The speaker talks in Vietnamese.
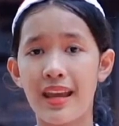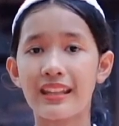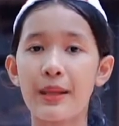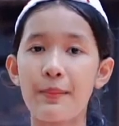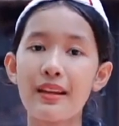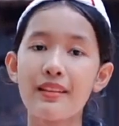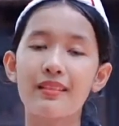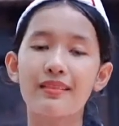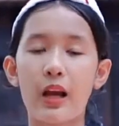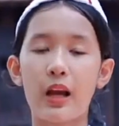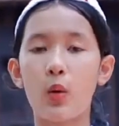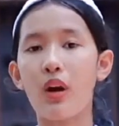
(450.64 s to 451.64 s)
Khi bác được
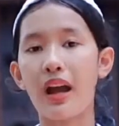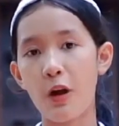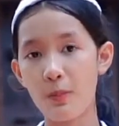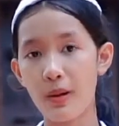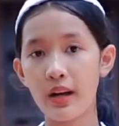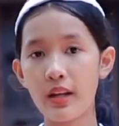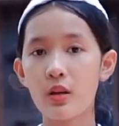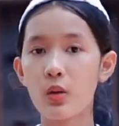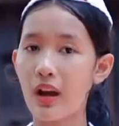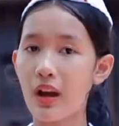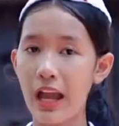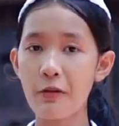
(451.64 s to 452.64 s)
tặng quần áo mới,
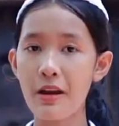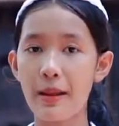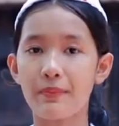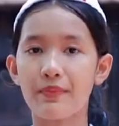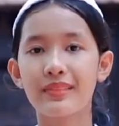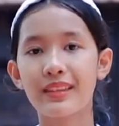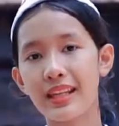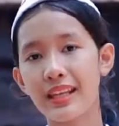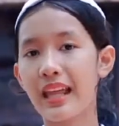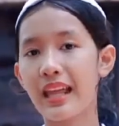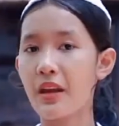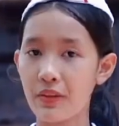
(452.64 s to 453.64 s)
quần áo đẹp thì
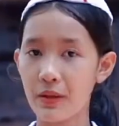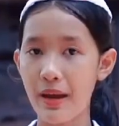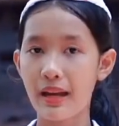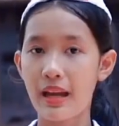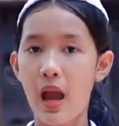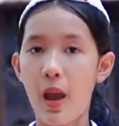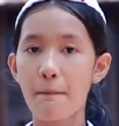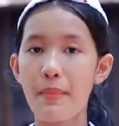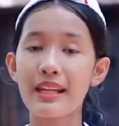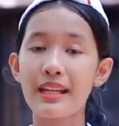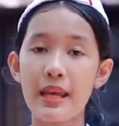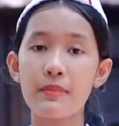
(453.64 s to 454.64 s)
thay vì mặc, bác
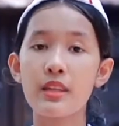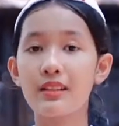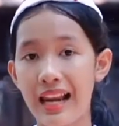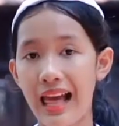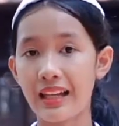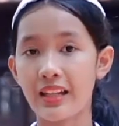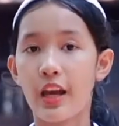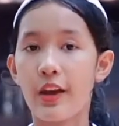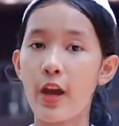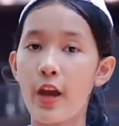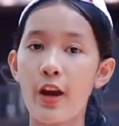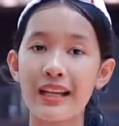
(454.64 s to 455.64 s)
đem nhường lại
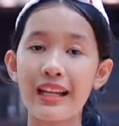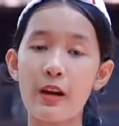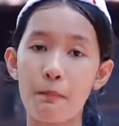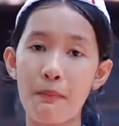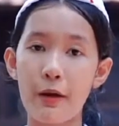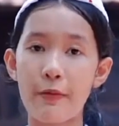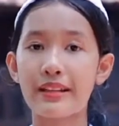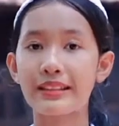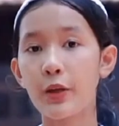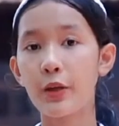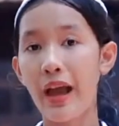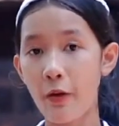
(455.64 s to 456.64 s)
cho các đồng bào đang
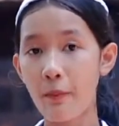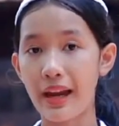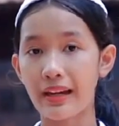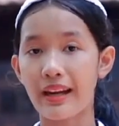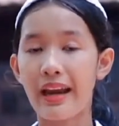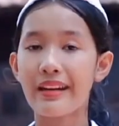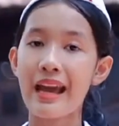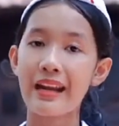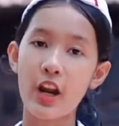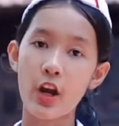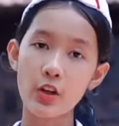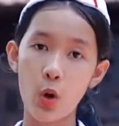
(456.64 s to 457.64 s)
thiếu áo mặc, đang
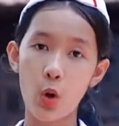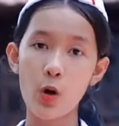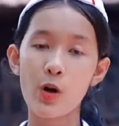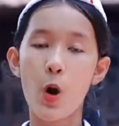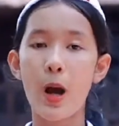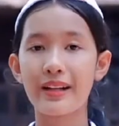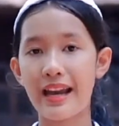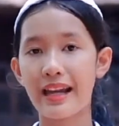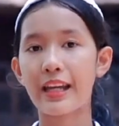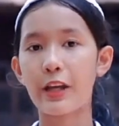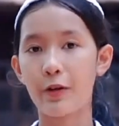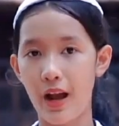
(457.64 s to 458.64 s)
đói khổ hoặc đang
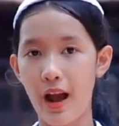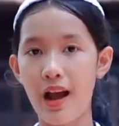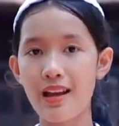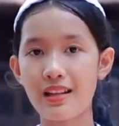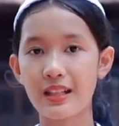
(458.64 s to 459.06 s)
nghèo khó.